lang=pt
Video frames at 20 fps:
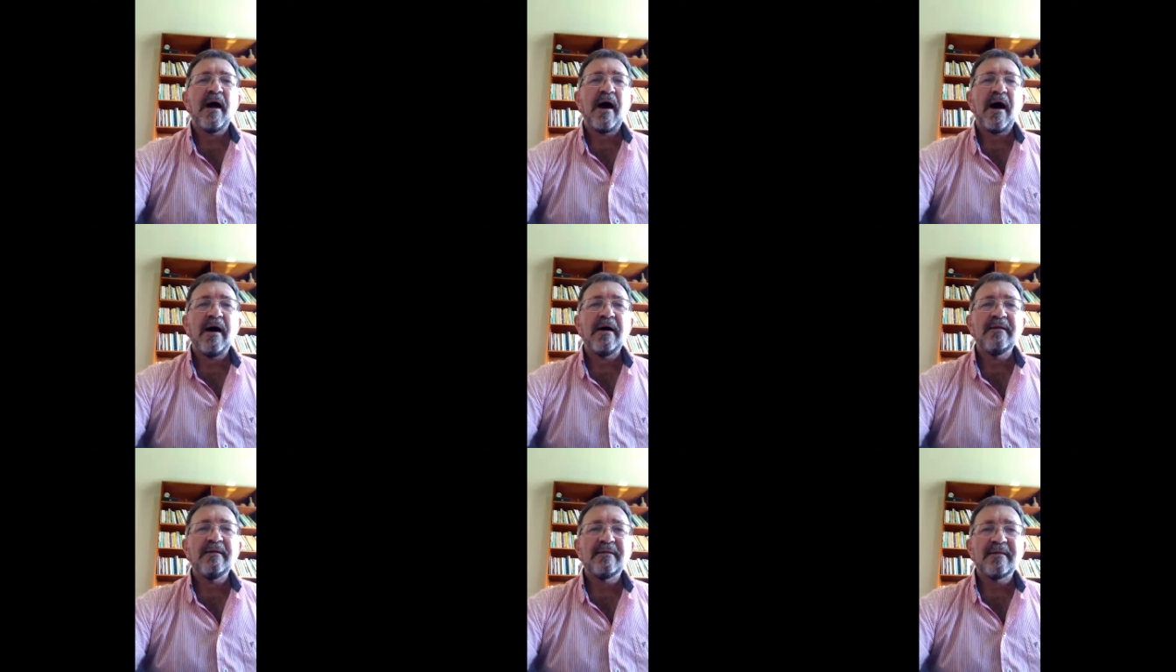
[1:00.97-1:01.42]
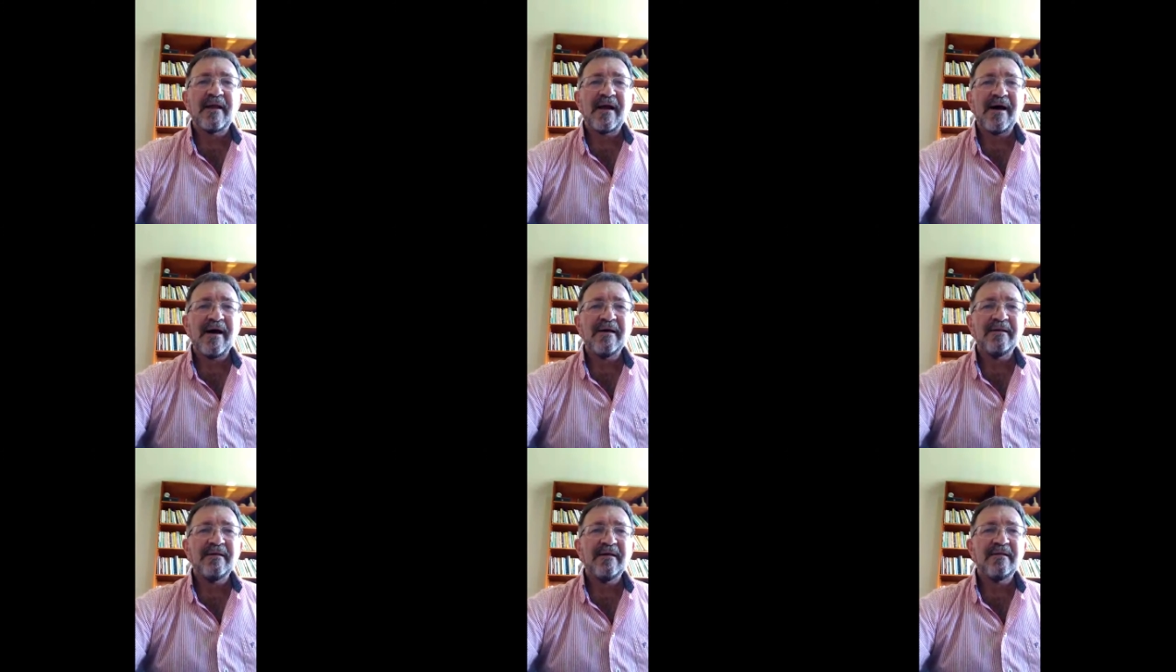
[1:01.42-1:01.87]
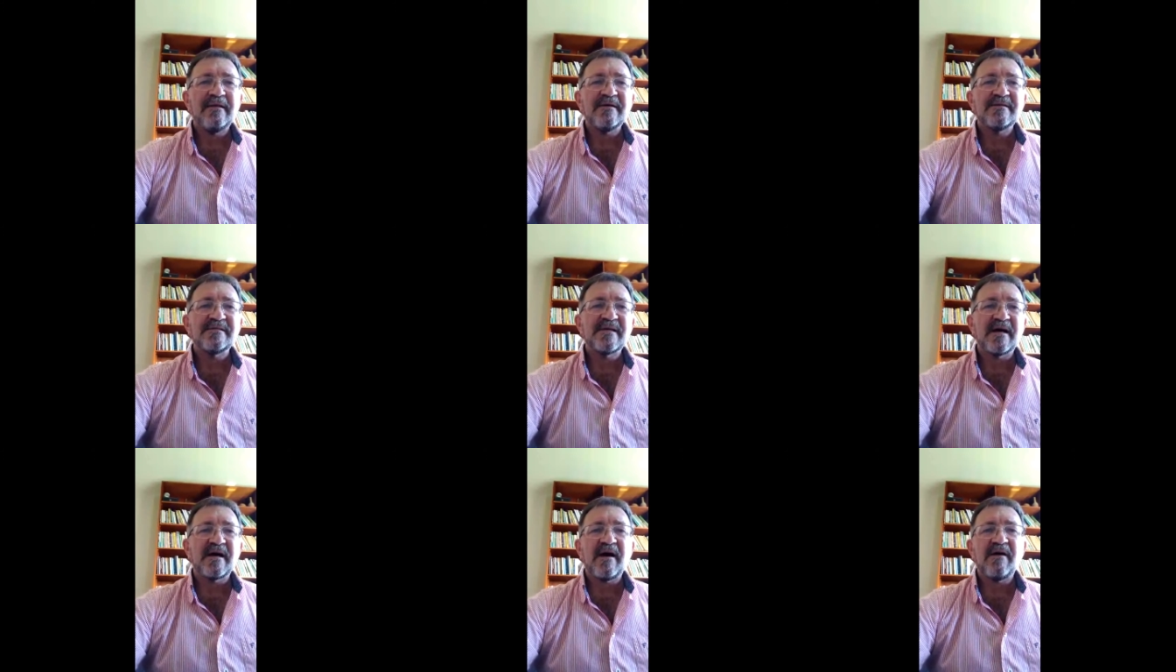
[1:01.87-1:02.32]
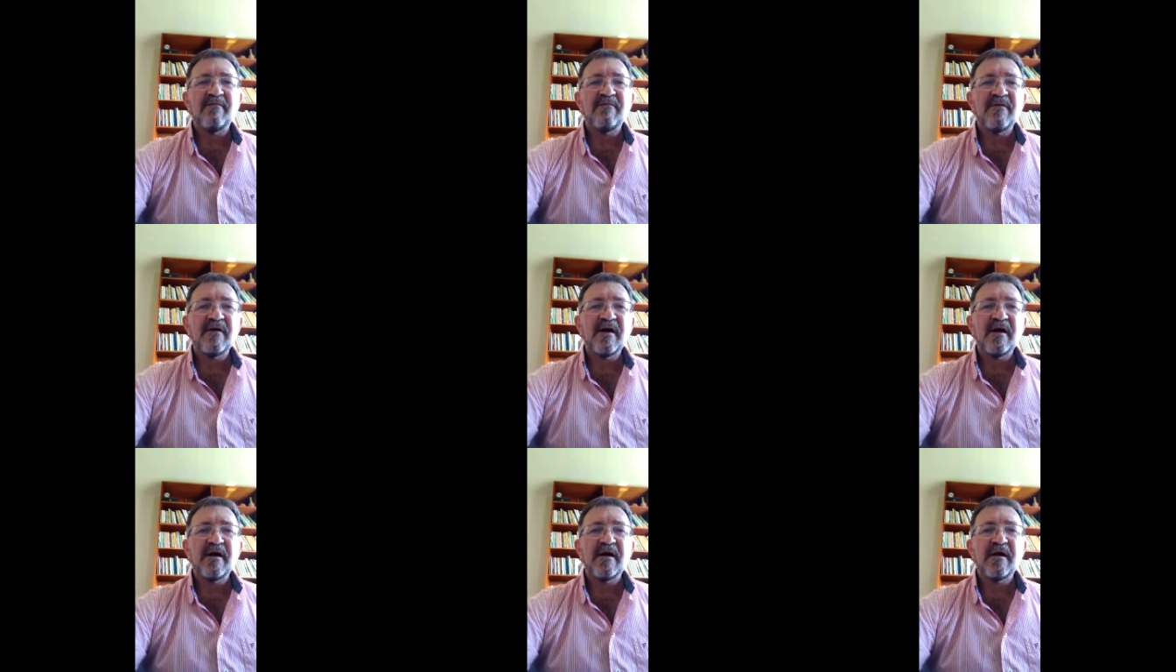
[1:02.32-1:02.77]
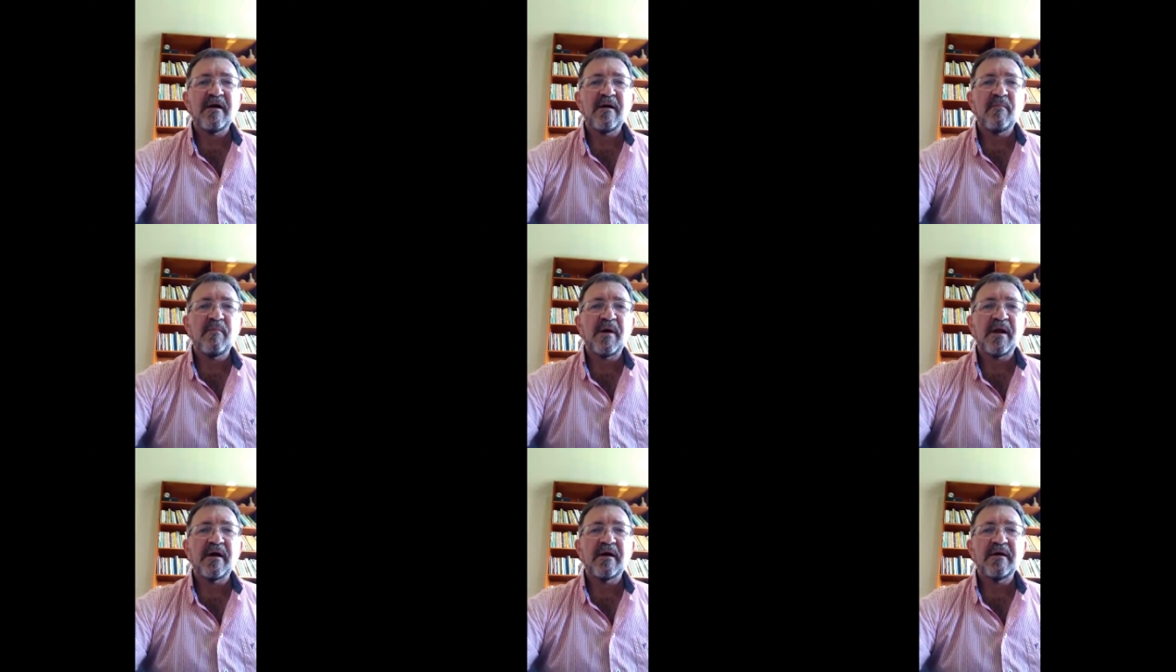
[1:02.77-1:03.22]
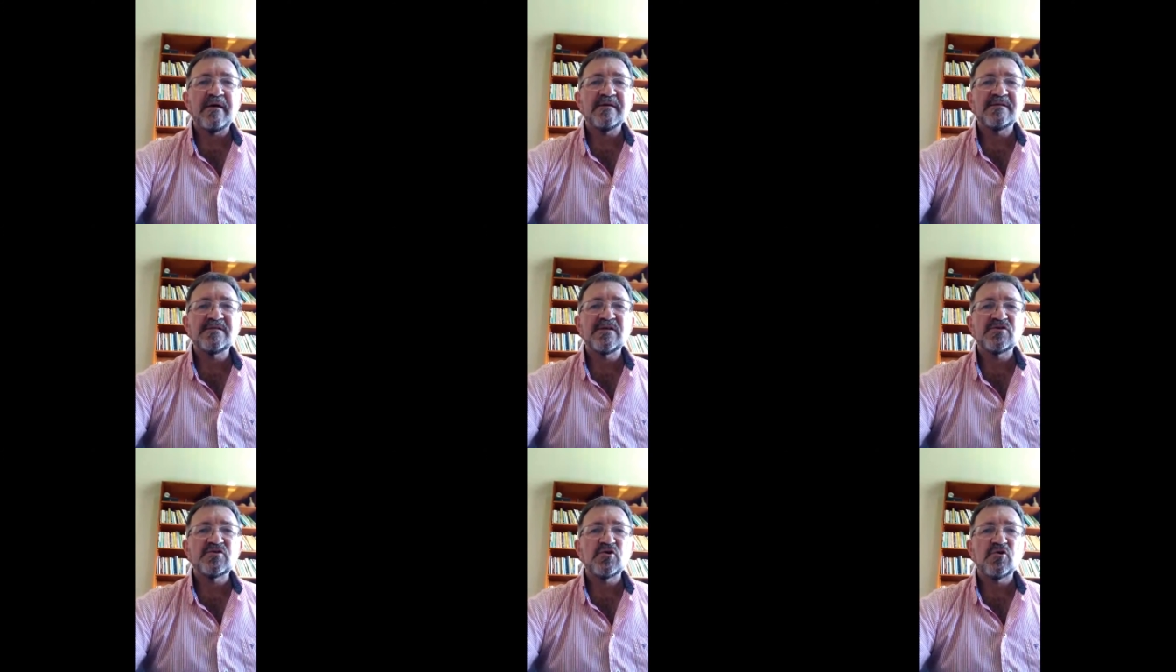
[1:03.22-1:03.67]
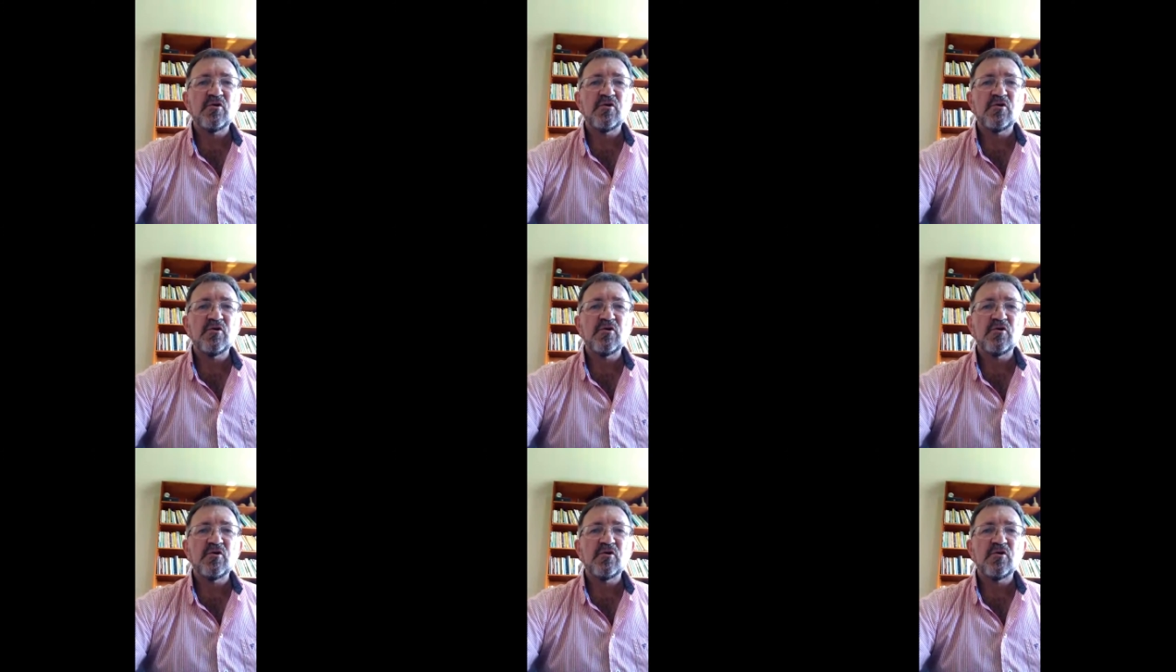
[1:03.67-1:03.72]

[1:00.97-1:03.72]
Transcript: a entrada dessa caverna para que esses